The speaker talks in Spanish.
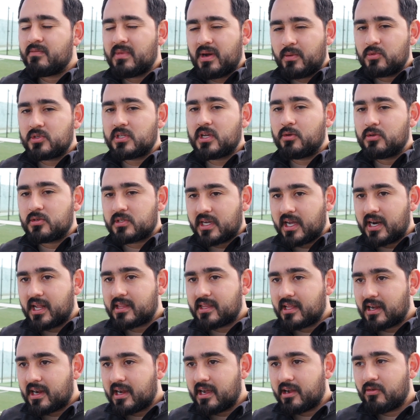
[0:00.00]
vamos a buscar
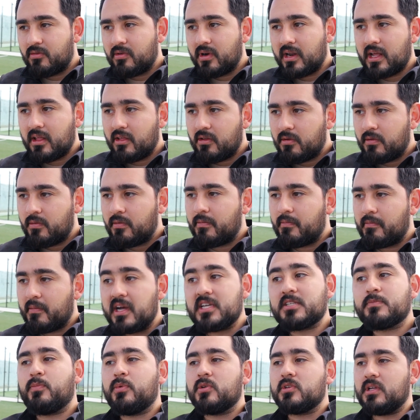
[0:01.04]
atacar un lado
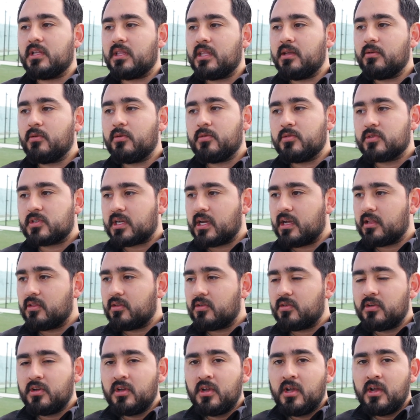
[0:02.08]
más positivo,
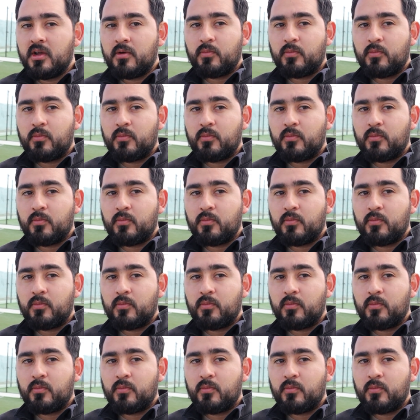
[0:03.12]
buscando